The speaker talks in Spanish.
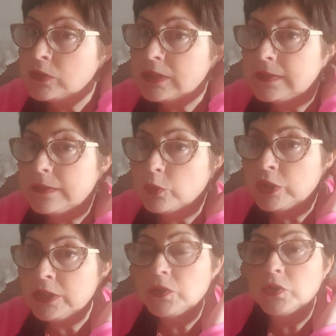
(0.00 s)
un, tinte
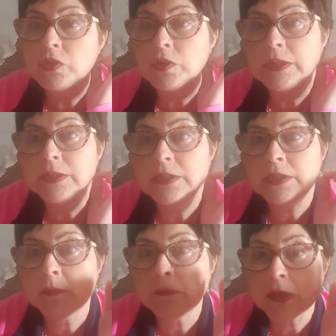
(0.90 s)
bonito
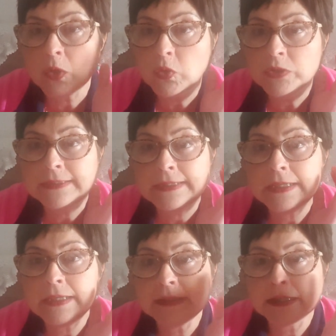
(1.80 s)
y es más
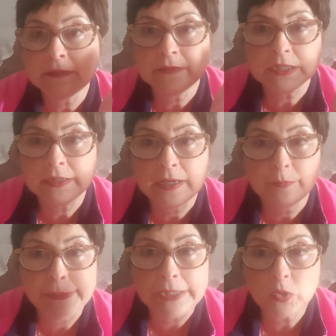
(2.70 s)
corte te crece enseguida
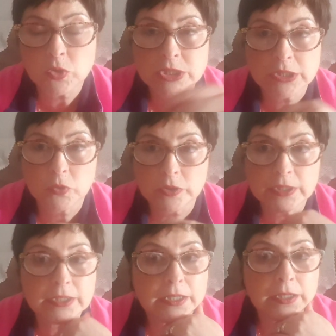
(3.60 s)
el pelo y se
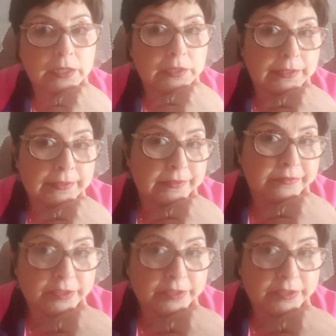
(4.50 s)
corrige el